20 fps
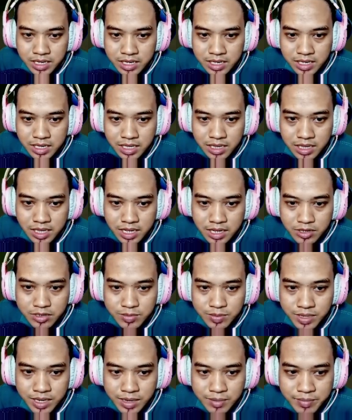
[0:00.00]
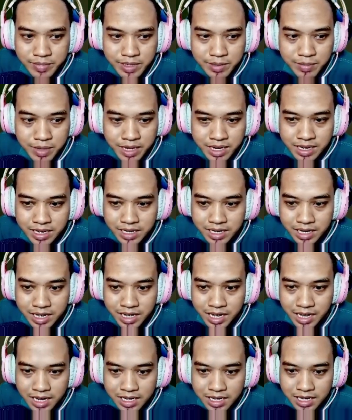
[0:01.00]
kita harus mengambil barang yang
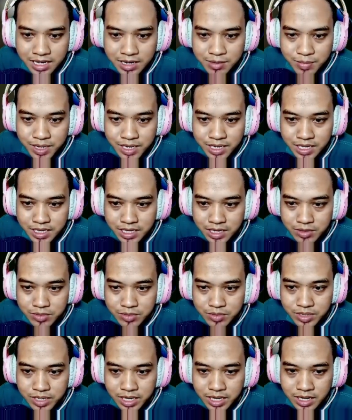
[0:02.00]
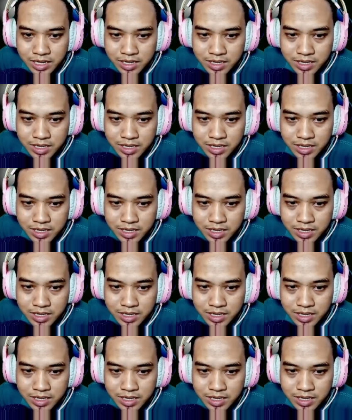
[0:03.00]
ada di depan kita dulu ya